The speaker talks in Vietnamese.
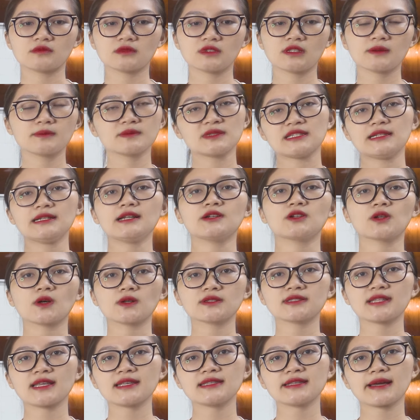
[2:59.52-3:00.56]
thậm chí là
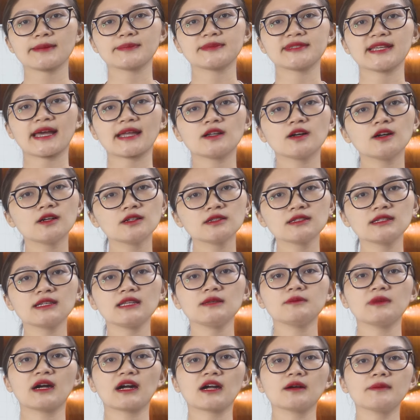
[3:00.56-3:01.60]
nó sẽ nhàm chán hơn
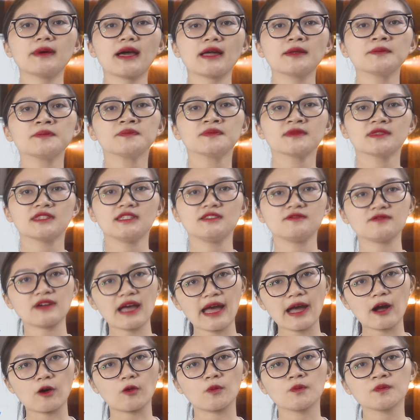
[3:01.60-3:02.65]
khi mà các bạn nhìn
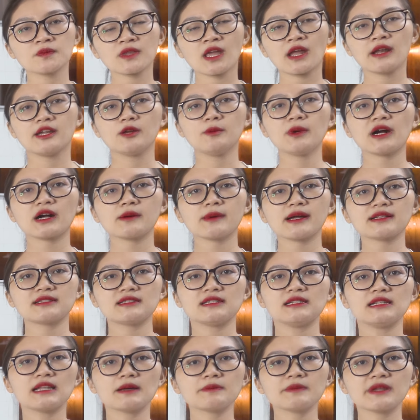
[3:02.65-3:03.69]
vào. Nếu mà các bạn
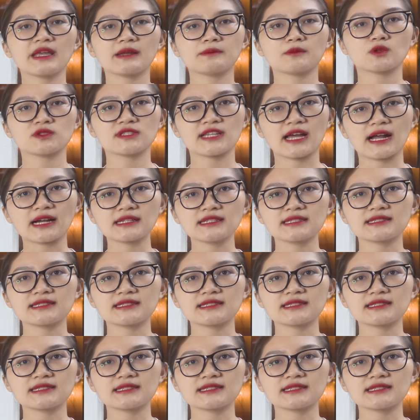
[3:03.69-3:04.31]
chỉ lắp đèn màu trắng